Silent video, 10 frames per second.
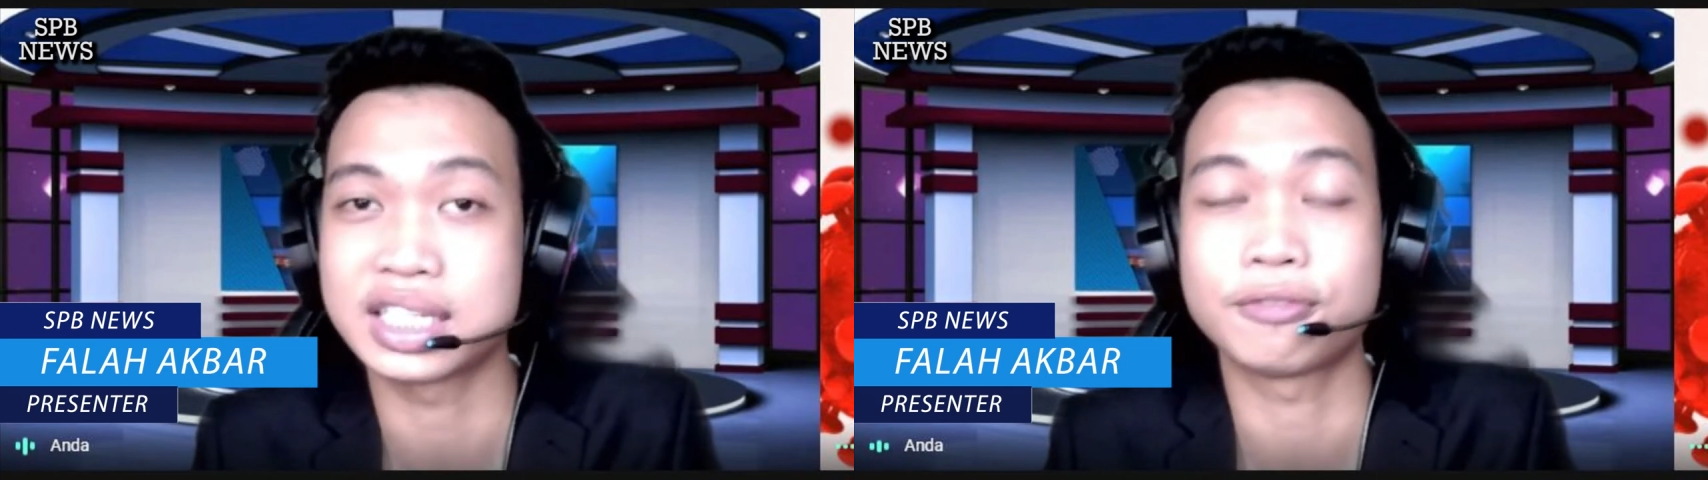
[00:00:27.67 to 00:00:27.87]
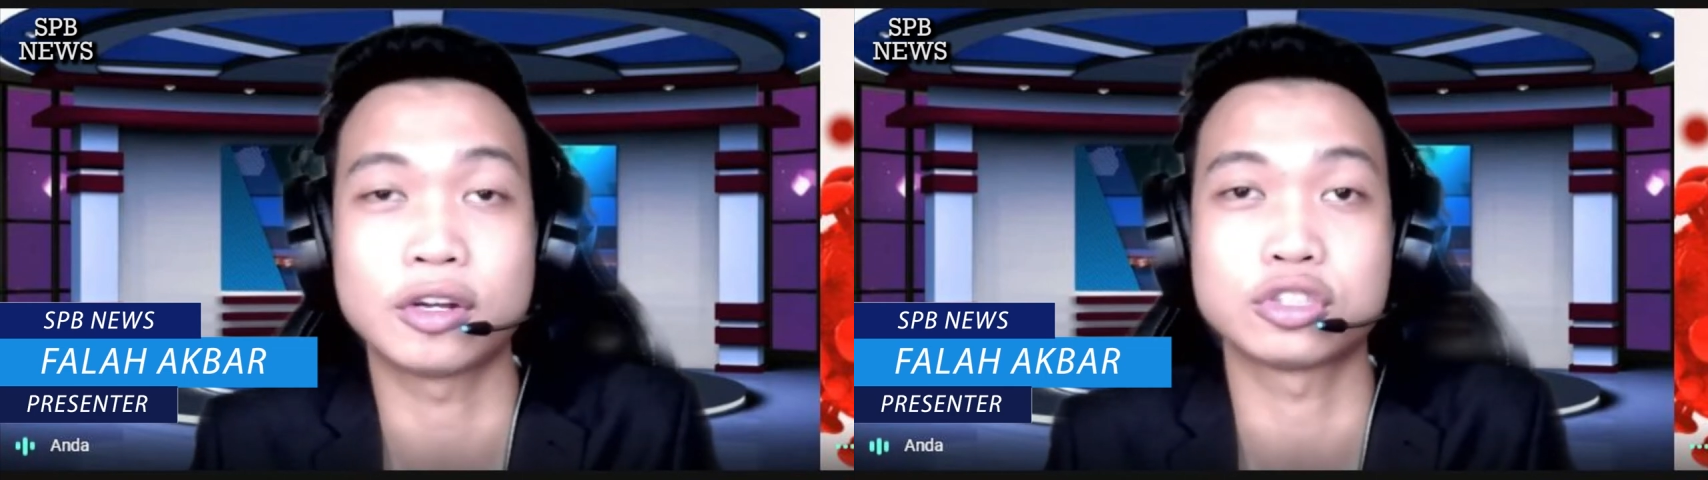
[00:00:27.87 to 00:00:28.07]

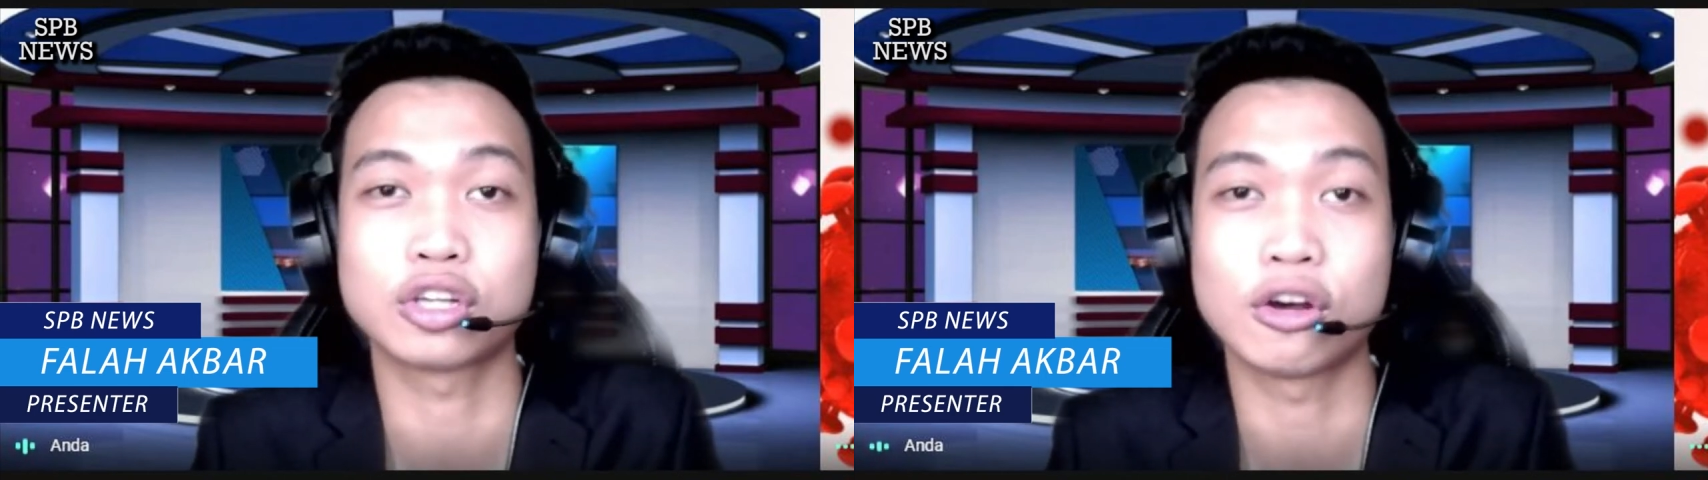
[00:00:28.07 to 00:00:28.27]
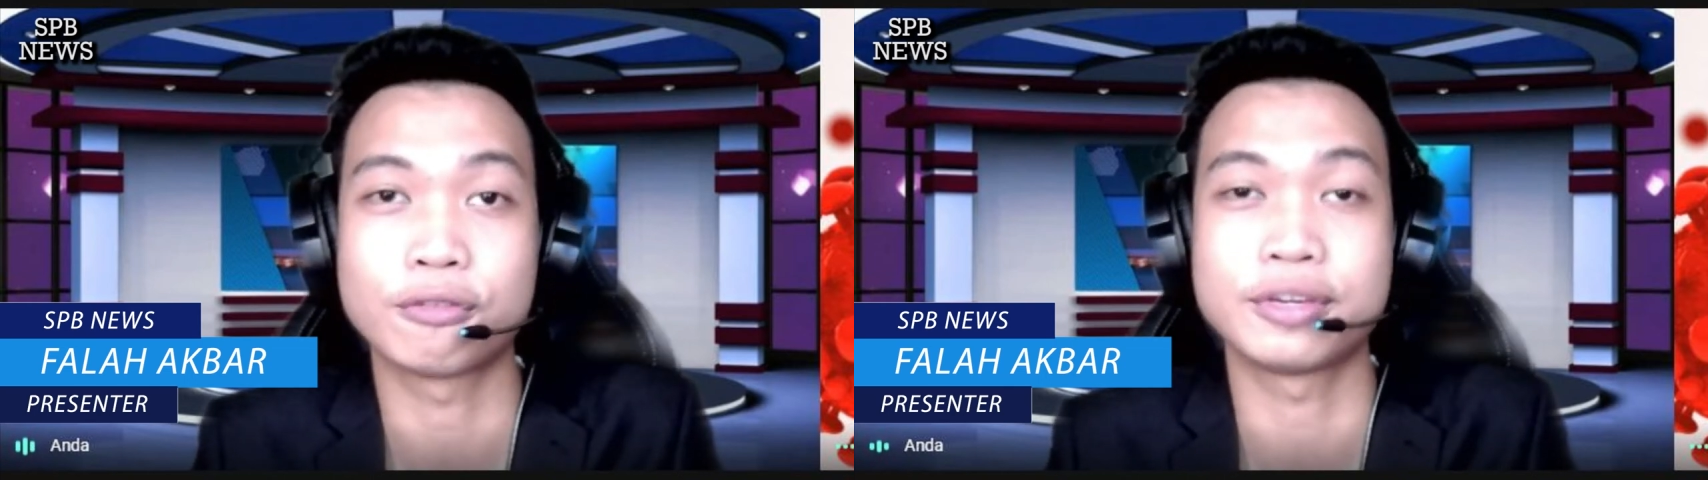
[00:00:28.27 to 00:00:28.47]
virus
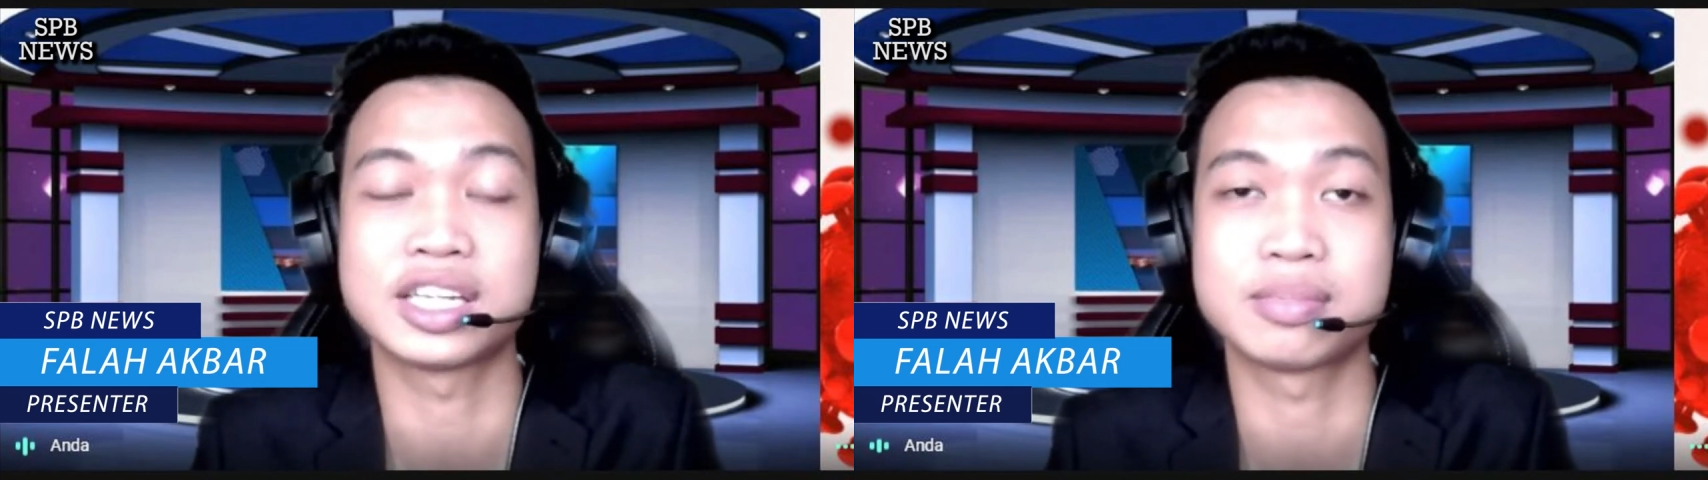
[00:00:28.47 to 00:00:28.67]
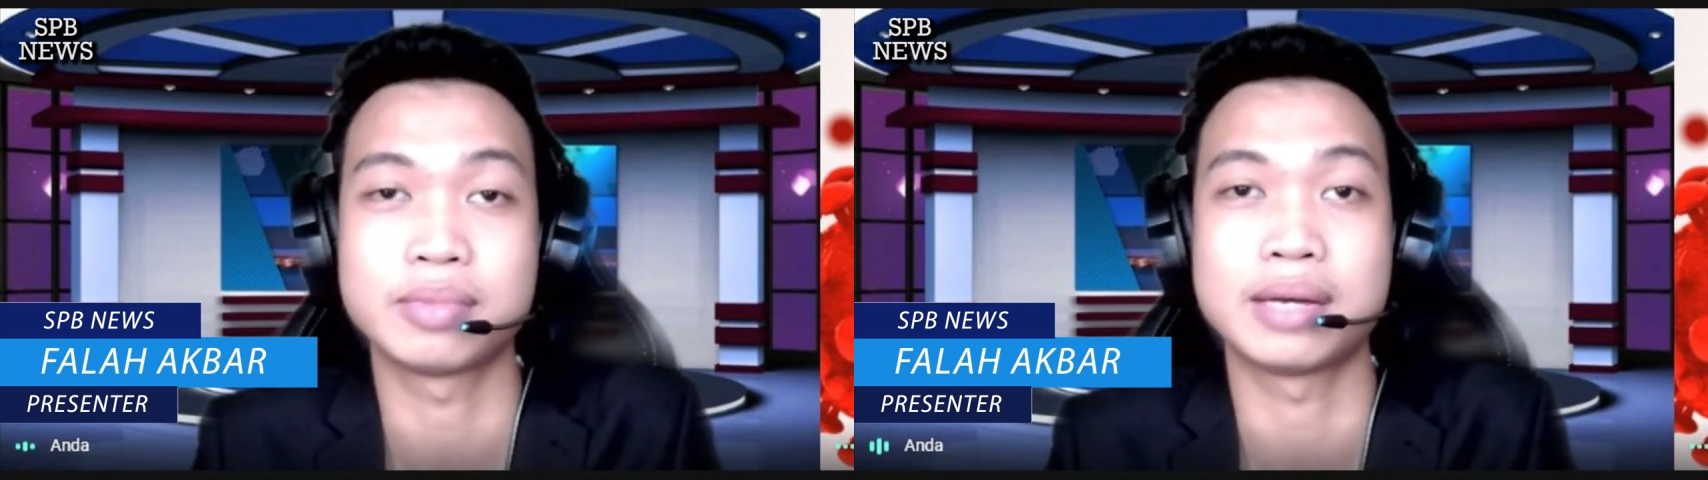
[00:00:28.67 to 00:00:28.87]

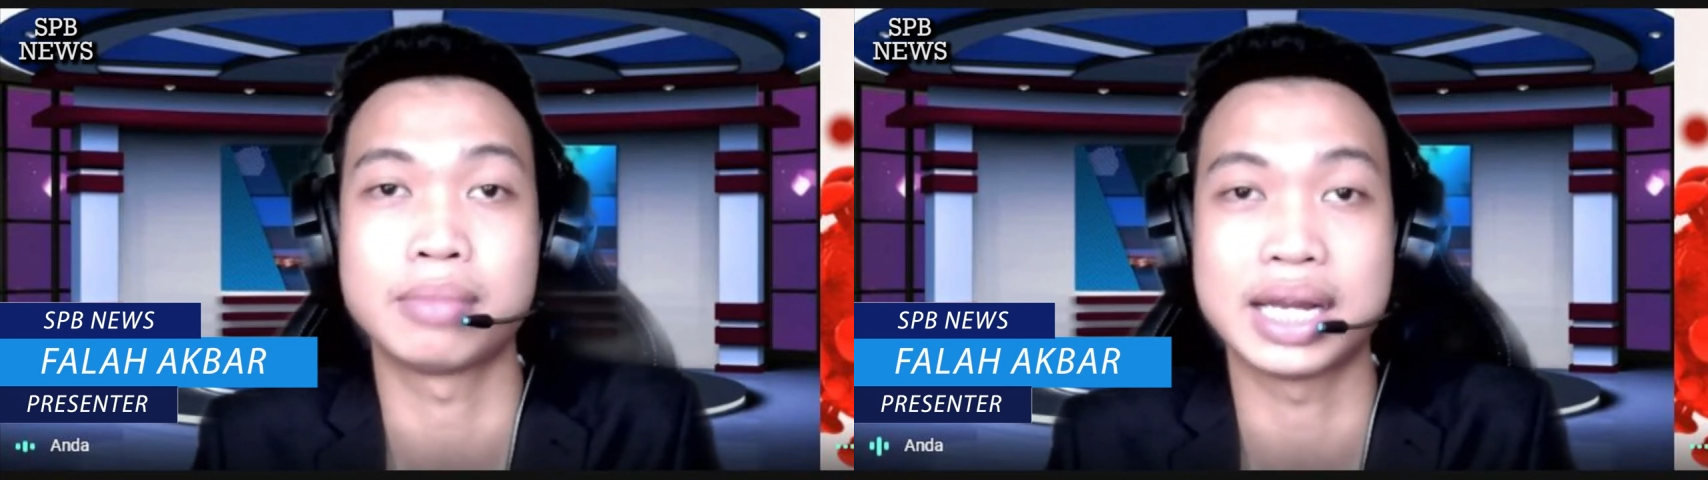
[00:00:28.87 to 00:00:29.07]
COVID-19